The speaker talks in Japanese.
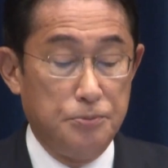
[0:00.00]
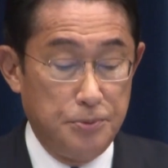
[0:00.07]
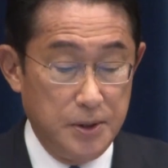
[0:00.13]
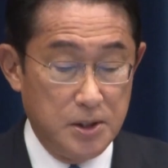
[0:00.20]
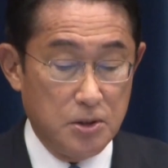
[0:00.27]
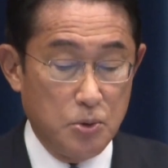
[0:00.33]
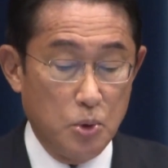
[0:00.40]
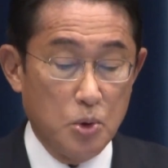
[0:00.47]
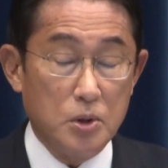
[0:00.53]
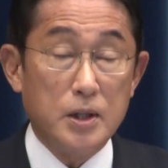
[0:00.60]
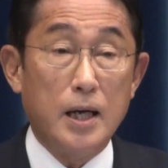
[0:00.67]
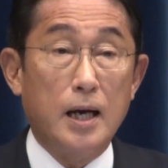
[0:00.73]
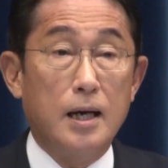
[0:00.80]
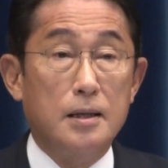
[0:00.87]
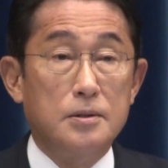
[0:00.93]

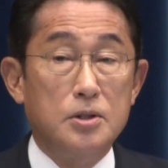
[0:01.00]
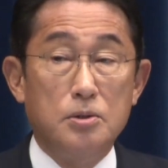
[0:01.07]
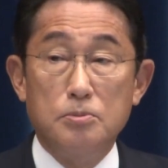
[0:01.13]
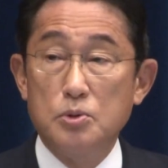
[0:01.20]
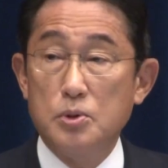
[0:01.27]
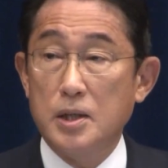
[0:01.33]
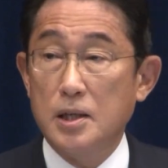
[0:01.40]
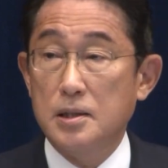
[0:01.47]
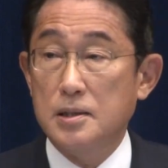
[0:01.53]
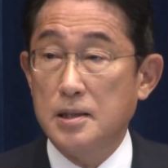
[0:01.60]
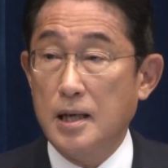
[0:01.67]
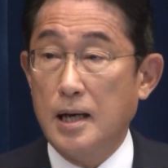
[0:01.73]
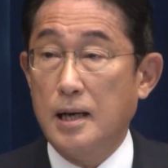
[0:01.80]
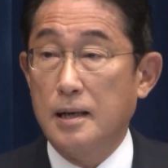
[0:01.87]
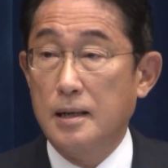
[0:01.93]
ウィズコロナに向け
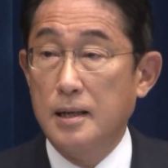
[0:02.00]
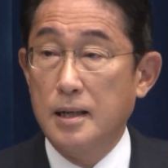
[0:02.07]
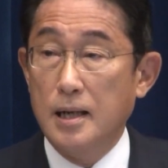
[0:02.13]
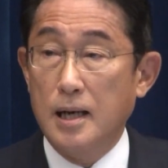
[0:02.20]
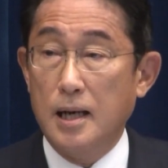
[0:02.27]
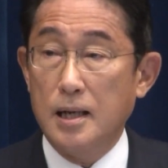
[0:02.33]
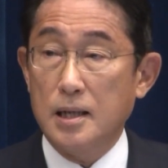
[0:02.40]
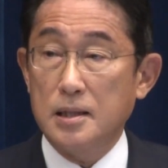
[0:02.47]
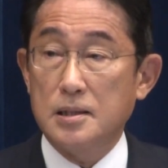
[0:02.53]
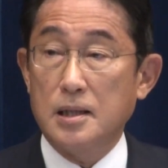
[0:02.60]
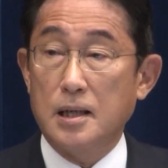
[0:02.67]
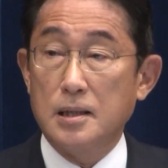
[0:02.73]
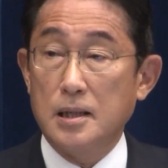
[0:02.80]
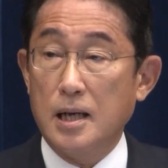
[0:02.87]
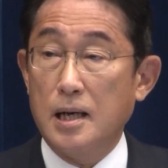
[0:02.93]
た新
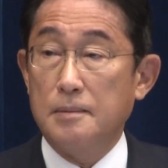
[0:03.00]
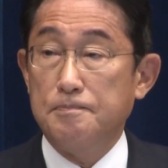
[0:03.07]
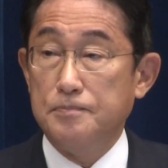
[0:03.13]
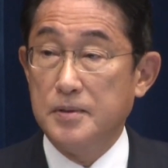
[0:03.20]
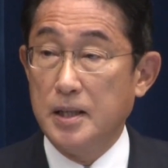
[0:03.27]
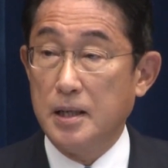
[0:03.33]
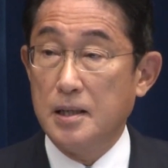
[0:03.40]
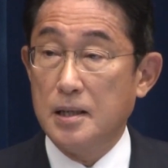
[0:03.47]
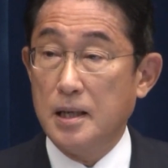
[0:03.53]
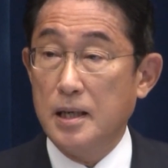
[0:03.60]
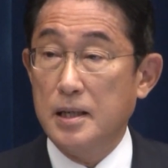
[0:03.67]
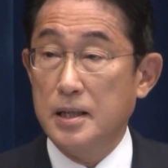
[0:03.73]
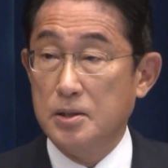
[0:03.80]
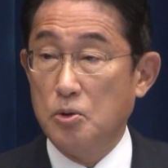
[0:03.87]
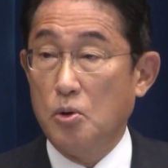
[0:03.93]
たな段
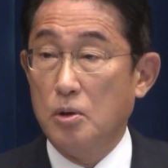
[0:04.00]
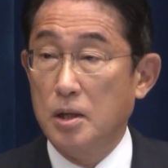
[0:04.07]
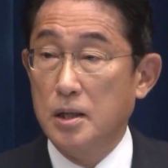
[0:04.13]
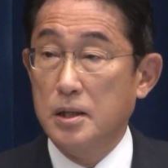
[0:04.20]
階への